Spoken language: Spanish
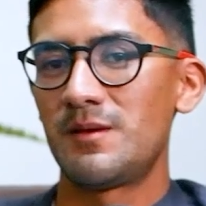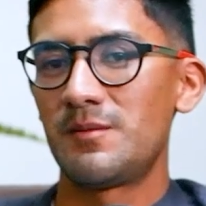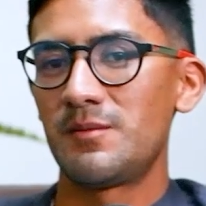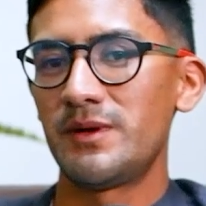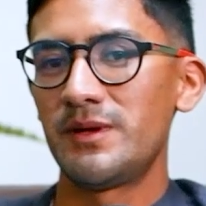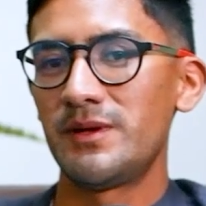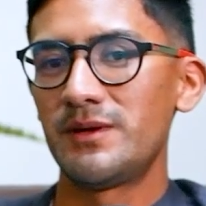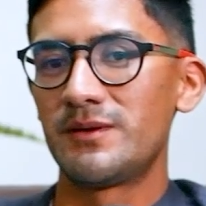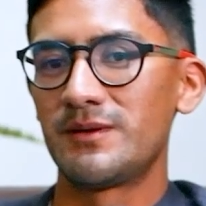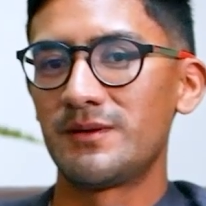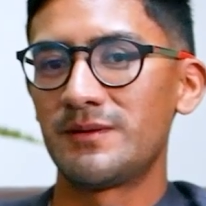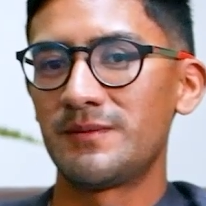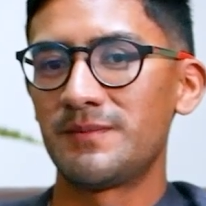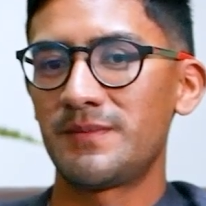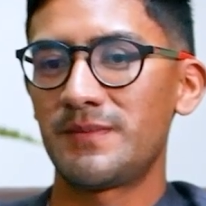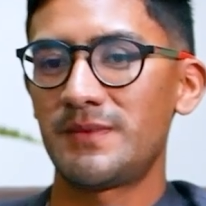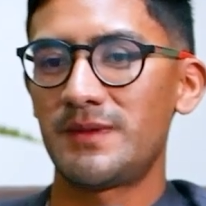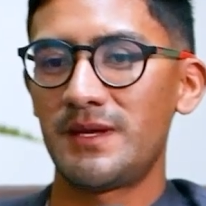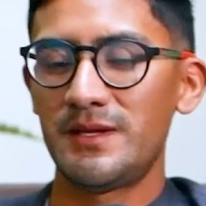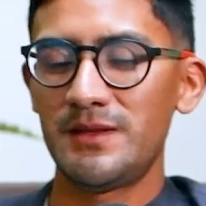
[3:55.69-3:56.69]
Bueno,
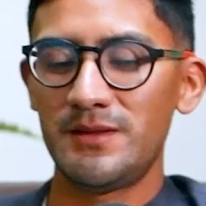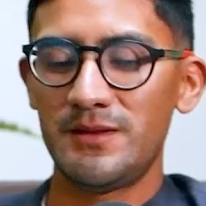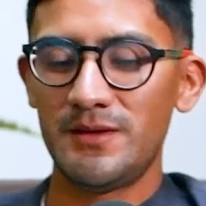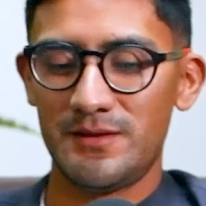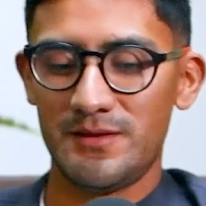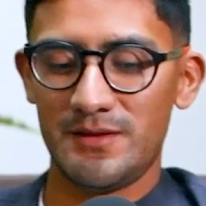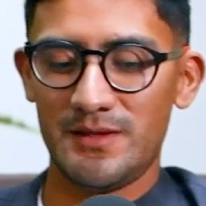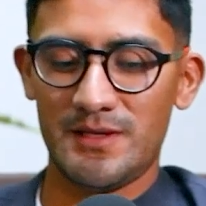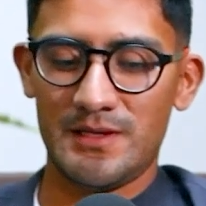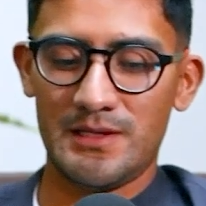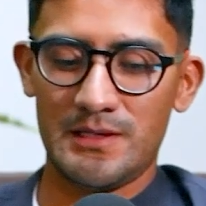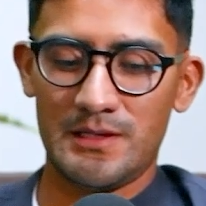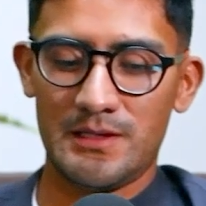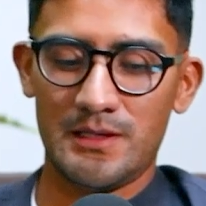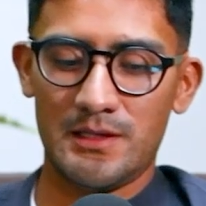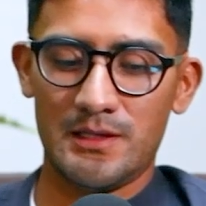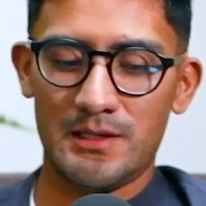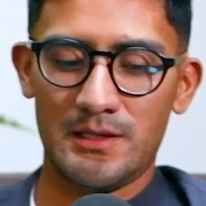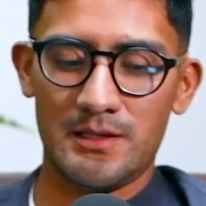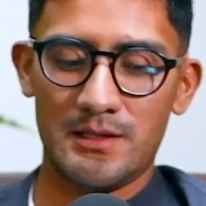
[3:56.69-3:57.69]
dentro de,
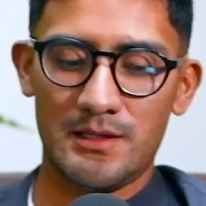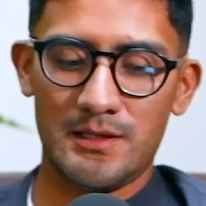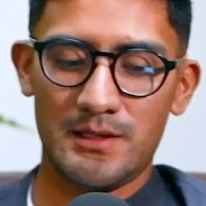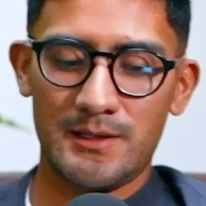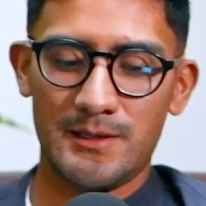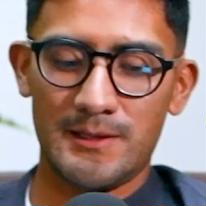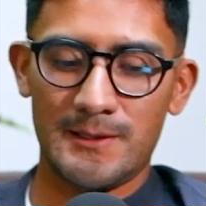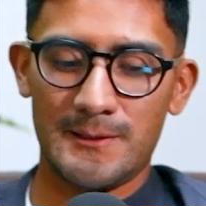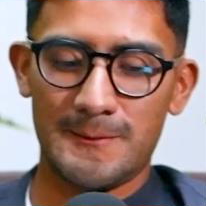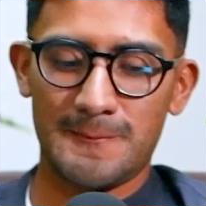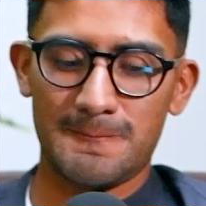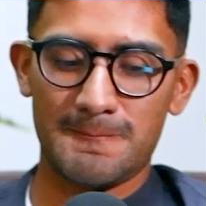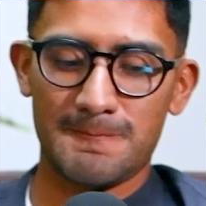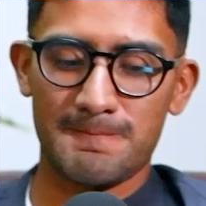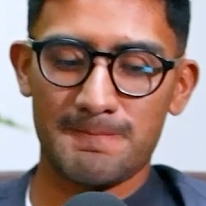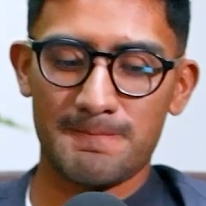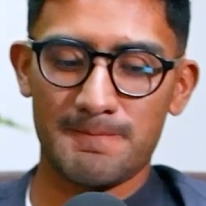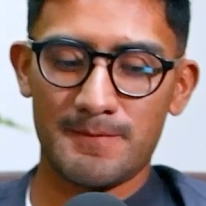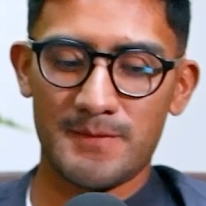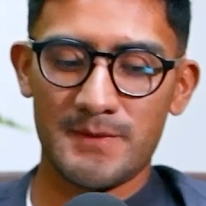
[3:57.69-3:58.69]

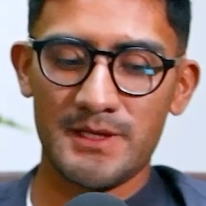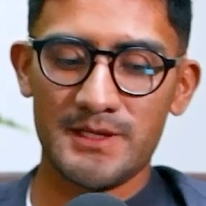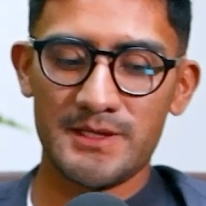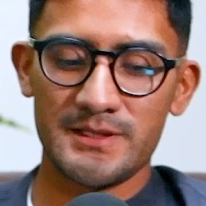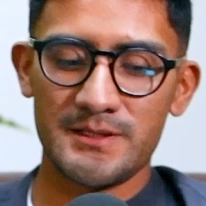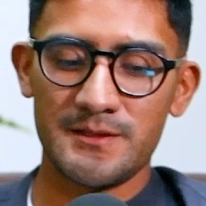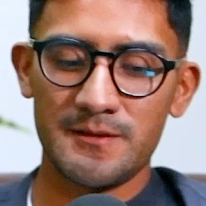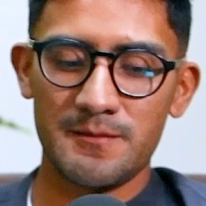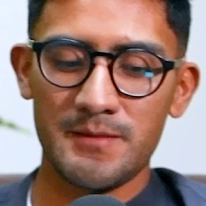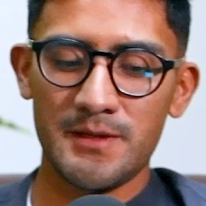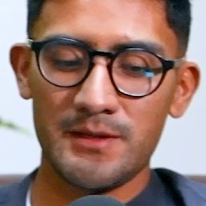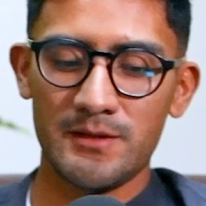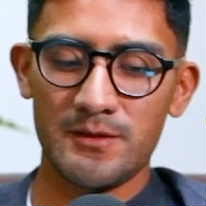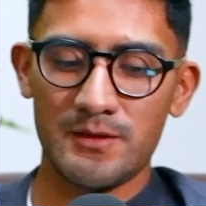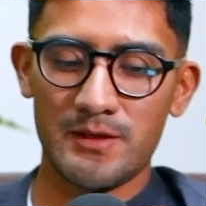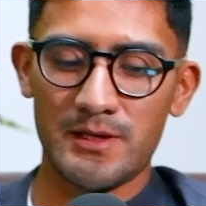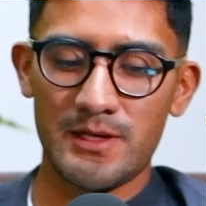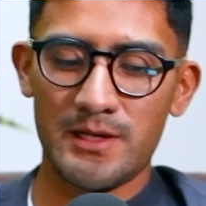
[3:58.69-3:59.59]
del recibimiento,